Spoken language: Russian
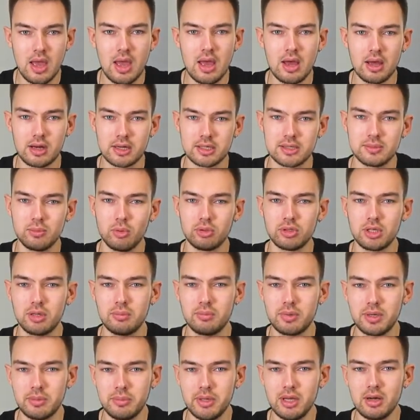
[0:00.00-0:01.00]
Рассмотрим
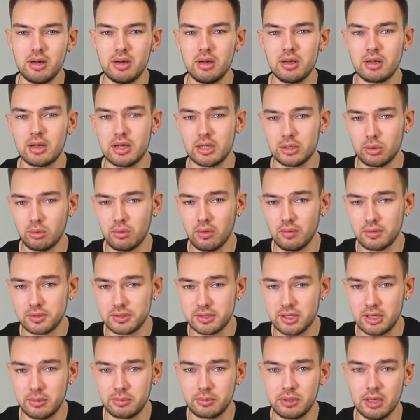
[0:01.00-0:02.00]
пример готового
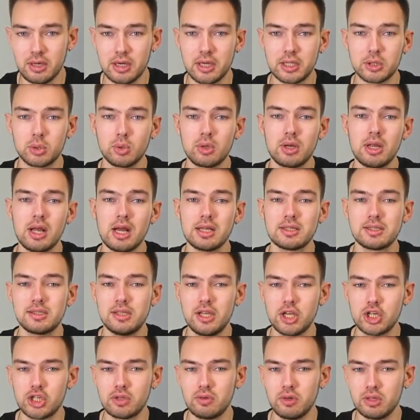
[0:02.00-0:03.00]
скрипта, который
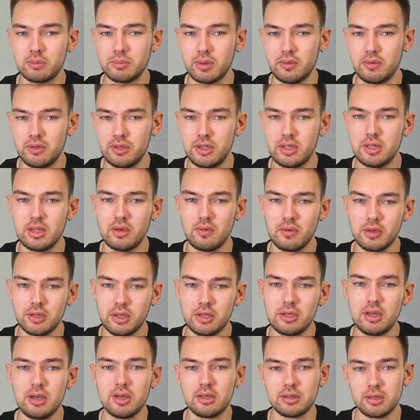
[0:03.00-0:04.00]
отслеживает поведение
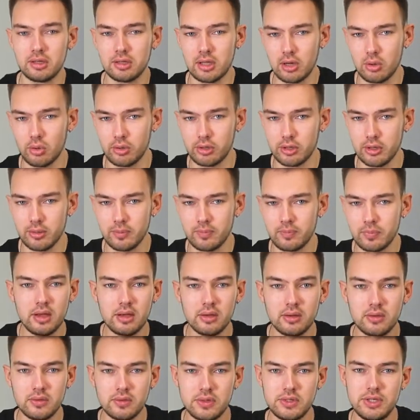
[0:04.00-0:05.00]
водителя на дороге.
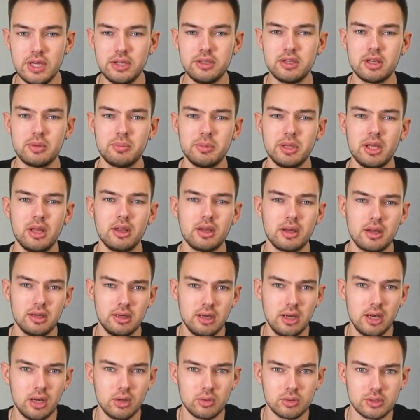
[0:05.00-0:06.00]
Все терминалы
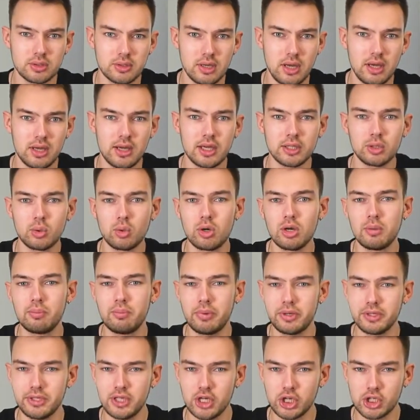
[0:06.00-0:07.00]
Galileo Sky, которые
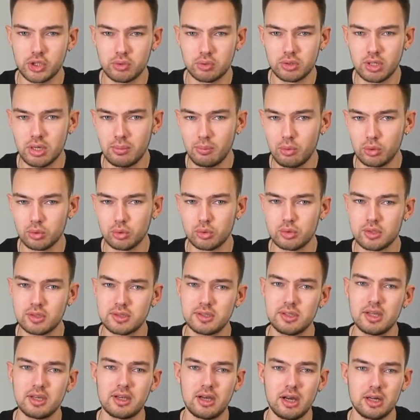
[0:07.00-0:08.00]
поддерживают работу с
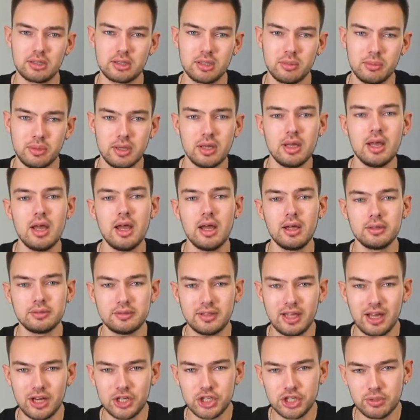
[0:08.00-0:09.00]
SD-картами,
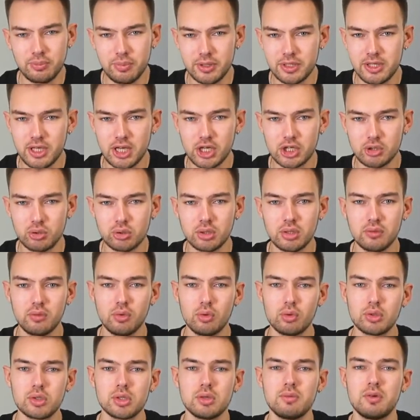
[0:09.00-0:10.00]
также поддерживают и
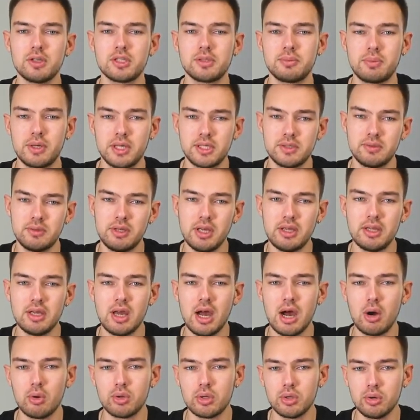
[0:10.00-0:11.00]
функцию воспроизведения
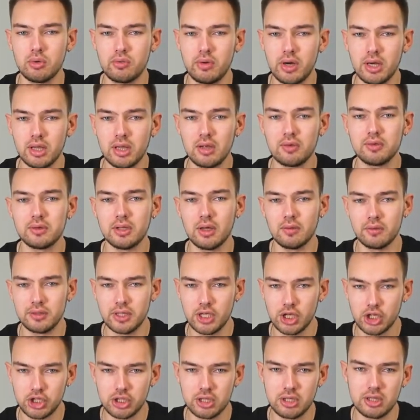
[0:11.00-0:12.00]
аудиофайлов на
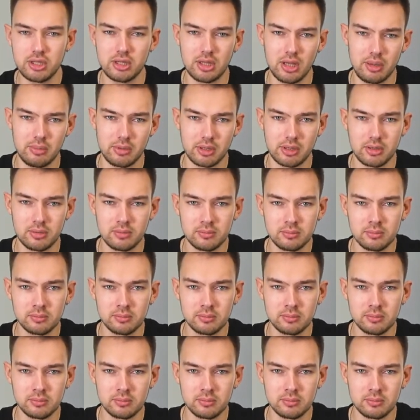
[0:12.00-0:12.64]
внешний динамик.